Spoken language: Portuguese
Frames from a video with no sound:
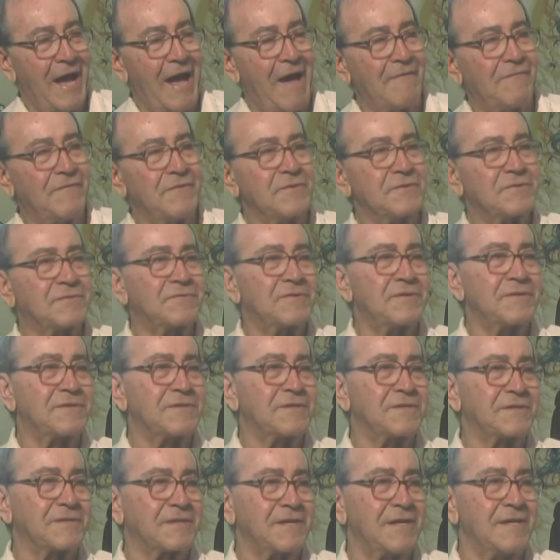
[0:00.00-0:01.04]
Havia os
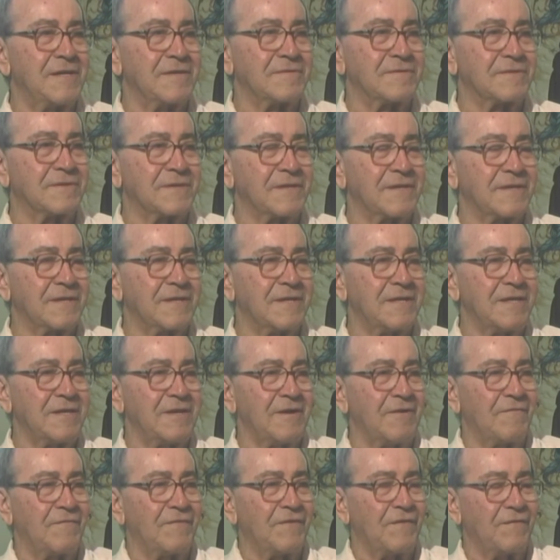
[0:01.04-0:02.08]
franciscanos que
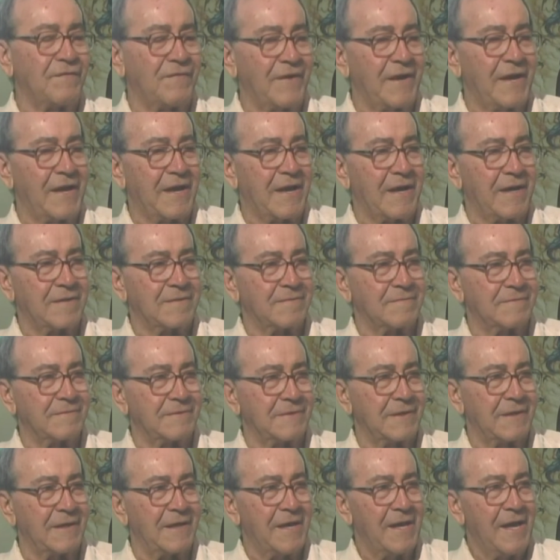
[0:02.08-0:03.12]
queriam viver
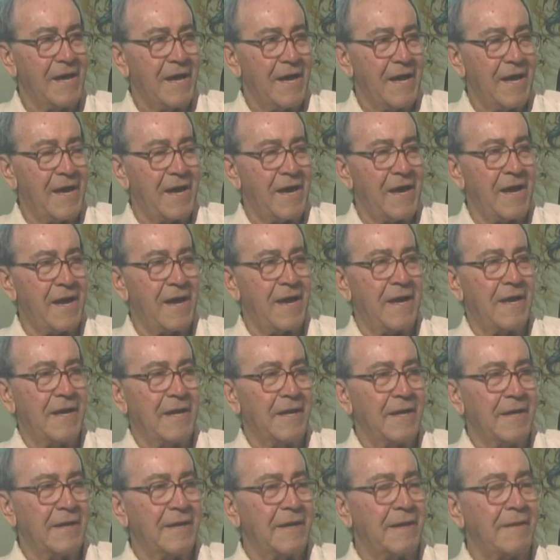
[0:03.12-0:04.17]
né,
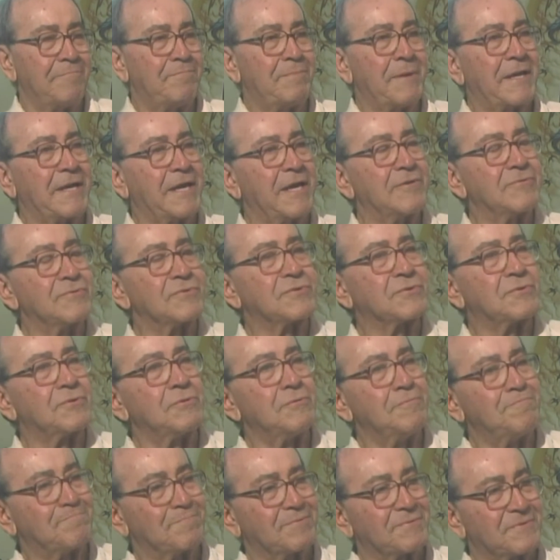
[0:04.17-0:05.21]
é, em pequenos
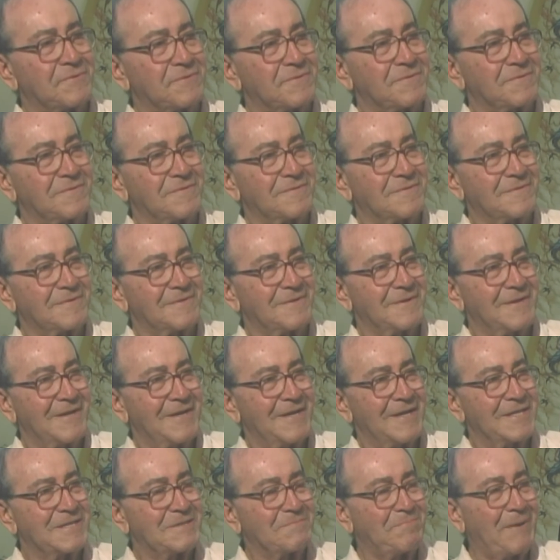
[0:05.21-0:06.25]
grupos
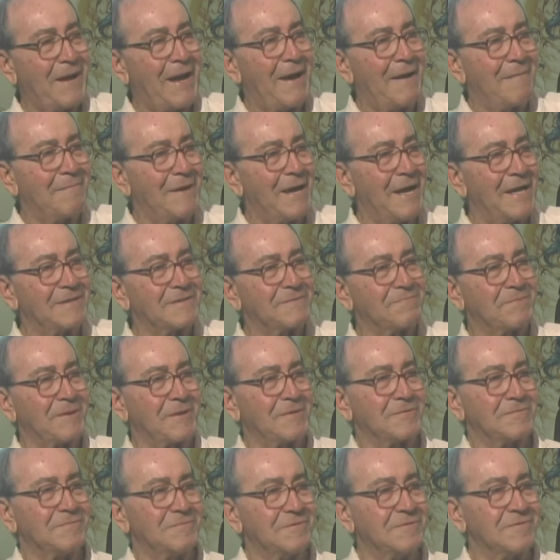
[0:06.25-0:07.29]
esparramados
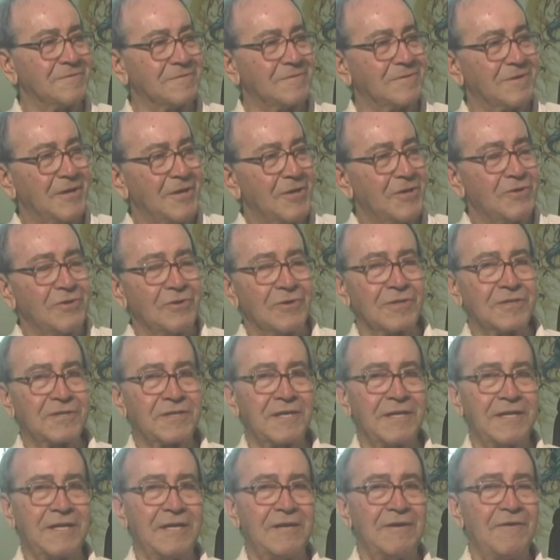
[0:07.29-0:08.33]
pelo mundo e outros
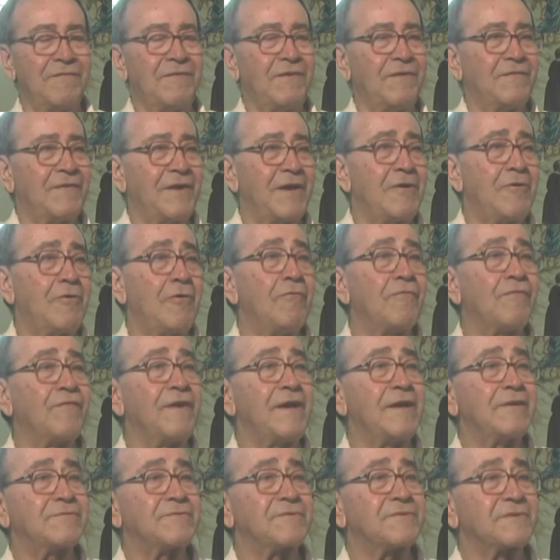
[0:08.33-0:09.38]
que queriam viver em
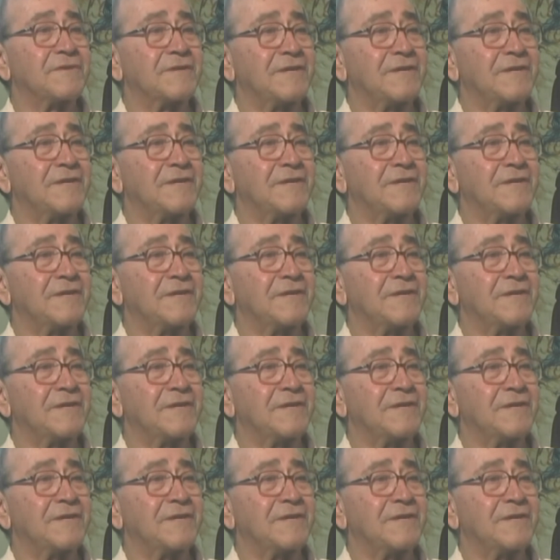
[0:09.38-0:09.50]
conventos